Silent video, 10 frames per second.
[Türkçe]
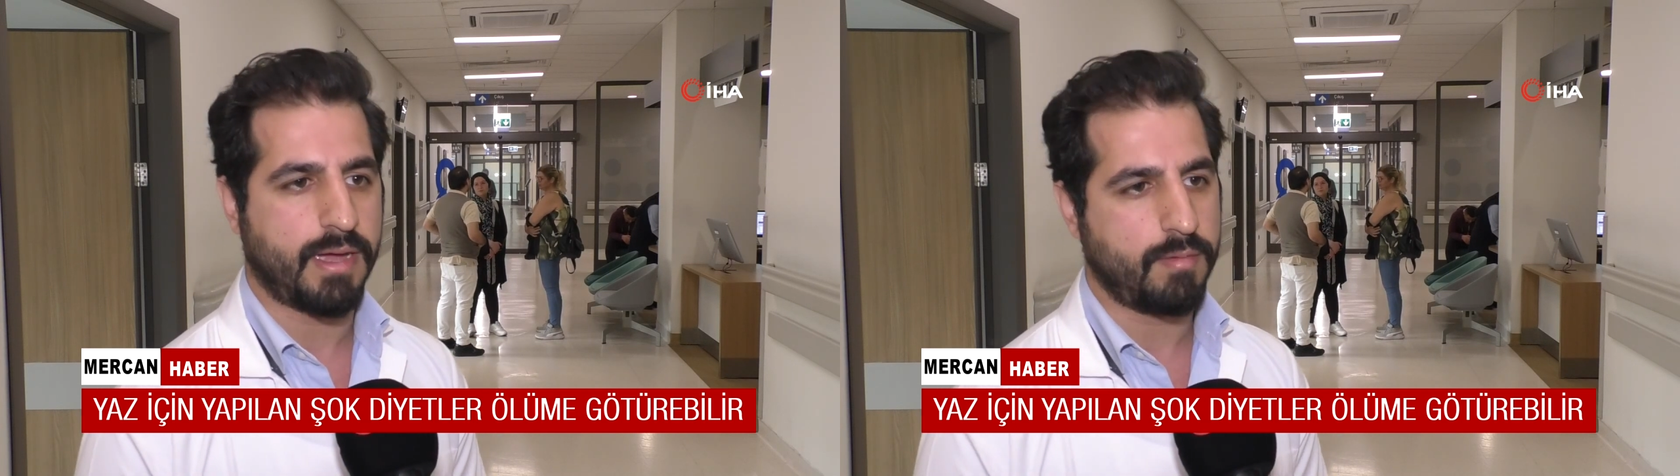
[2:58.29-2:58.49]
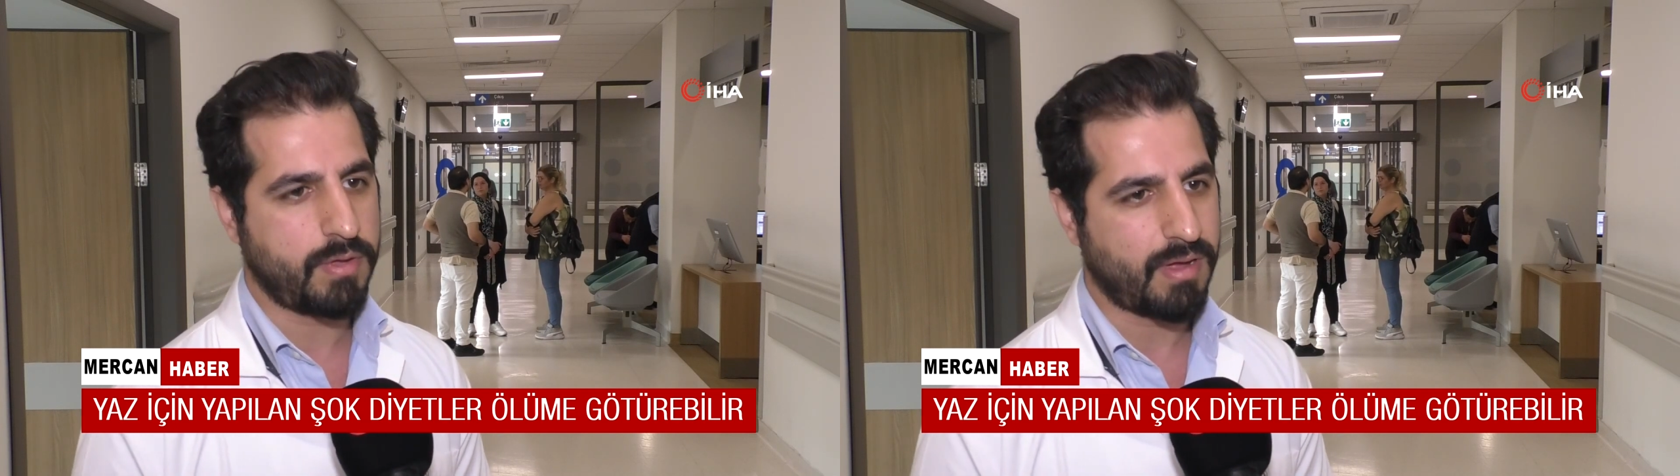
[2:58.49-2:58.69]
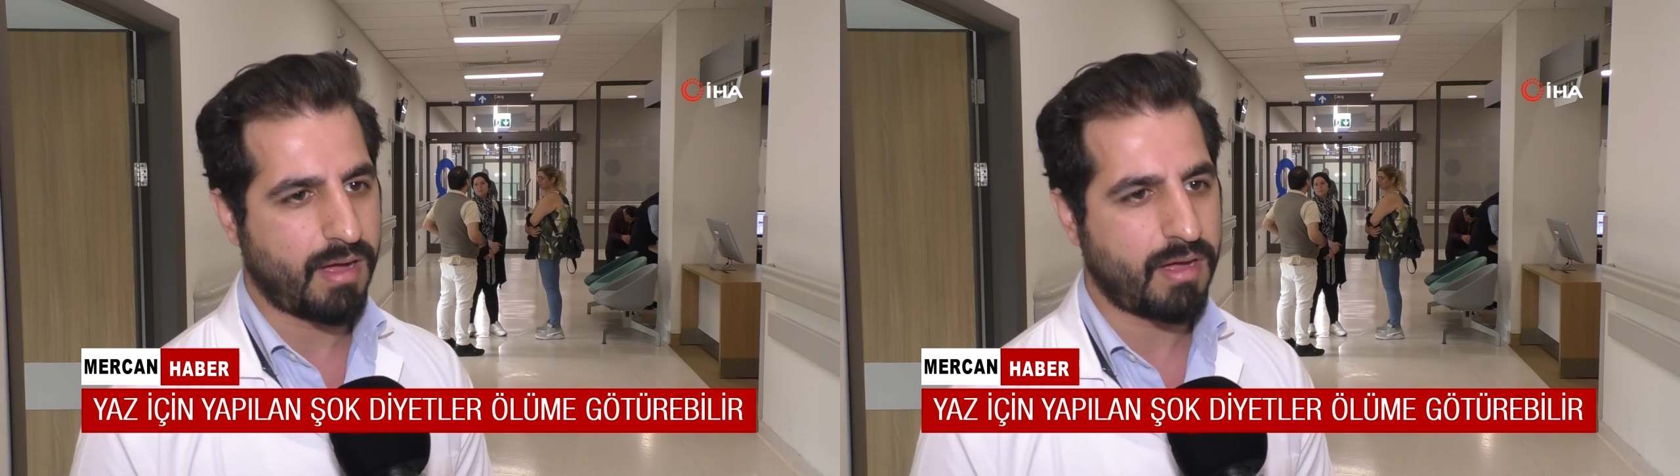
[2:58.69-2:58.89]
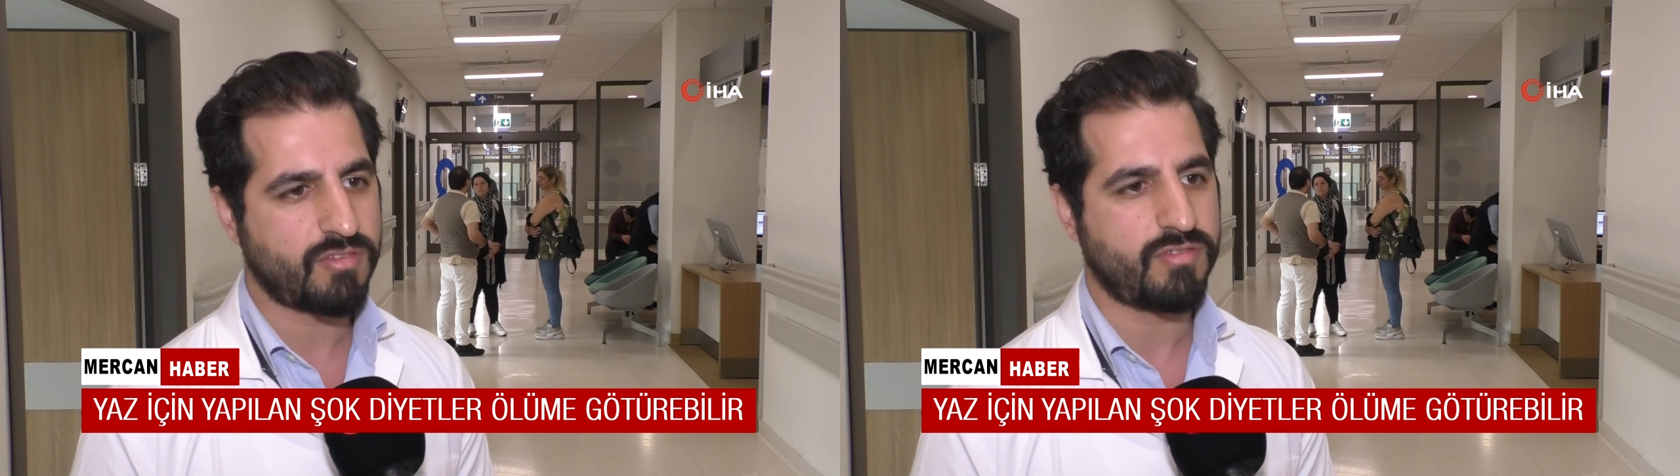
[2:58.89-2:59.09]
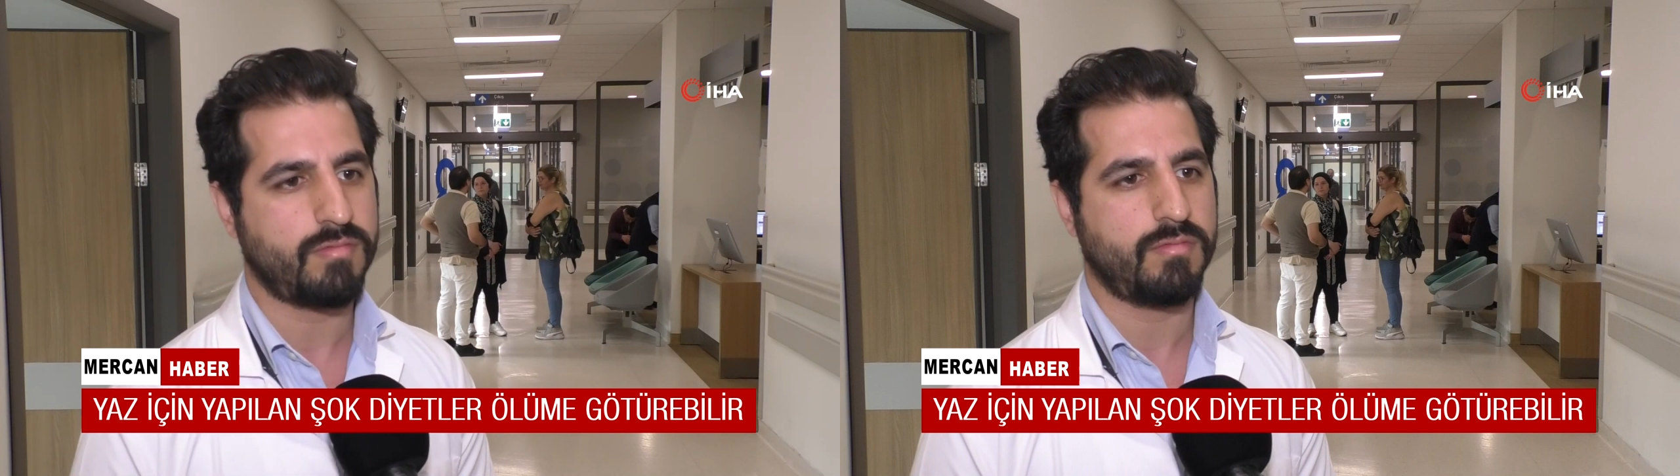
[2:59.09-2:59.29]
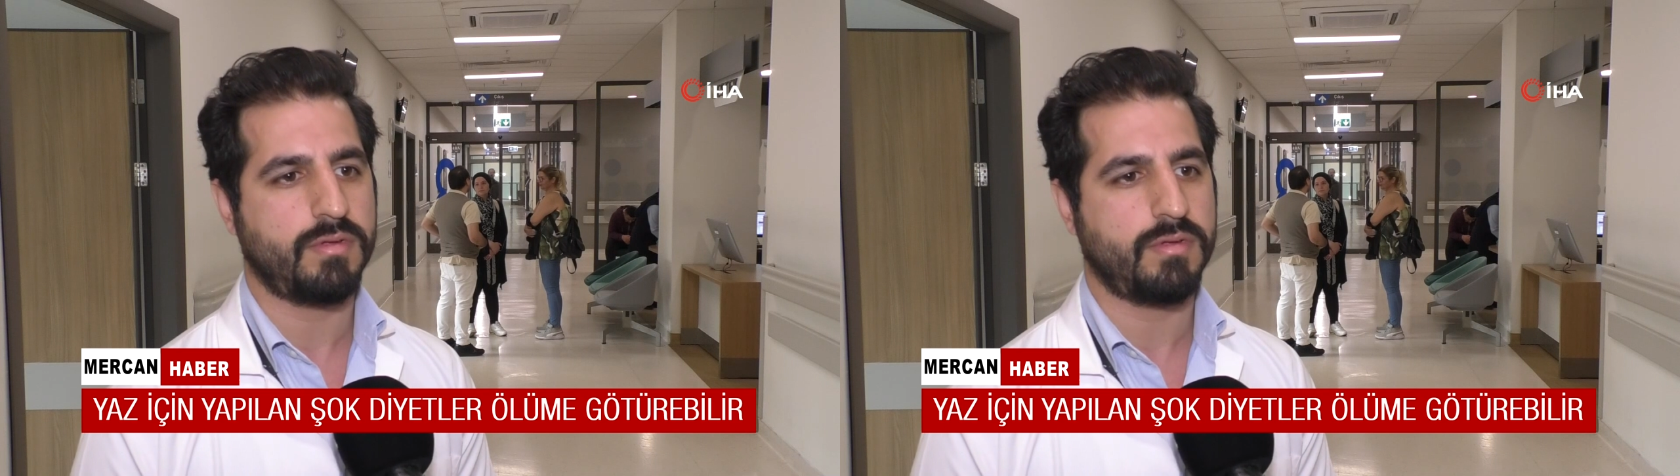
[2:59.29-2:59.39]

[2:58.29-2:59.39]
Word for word: yani bir ağaç